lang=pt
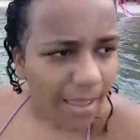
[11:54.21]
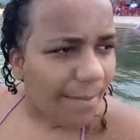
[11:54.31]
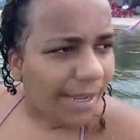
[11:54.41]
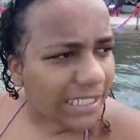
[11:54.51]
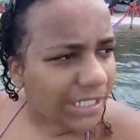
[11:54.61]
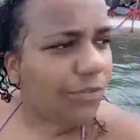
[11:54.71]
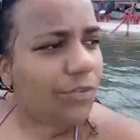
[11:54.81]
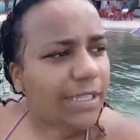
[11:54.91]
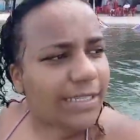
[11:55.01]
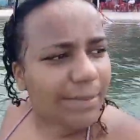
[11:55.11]
Mas aqui, eu
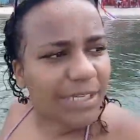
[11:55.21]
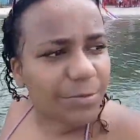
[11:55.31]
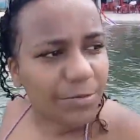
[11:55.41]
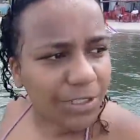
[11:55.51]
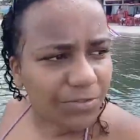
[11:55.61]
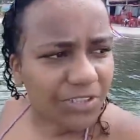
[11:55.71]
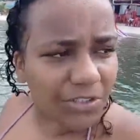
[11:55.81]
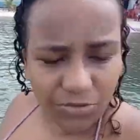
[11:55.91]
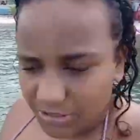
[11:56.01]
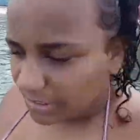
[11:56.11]
vou tentar mais pra frente vocês
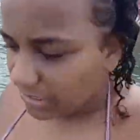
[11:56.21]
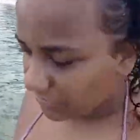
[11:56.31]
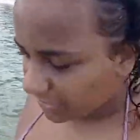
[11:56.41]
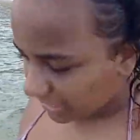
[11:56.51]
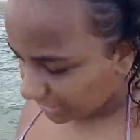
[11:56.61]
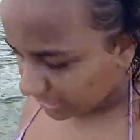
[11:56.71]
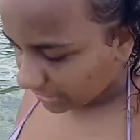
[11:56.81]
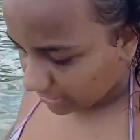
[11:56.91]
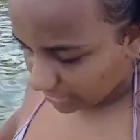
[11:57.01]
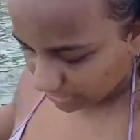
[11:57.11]
conseguirem ver a ilha.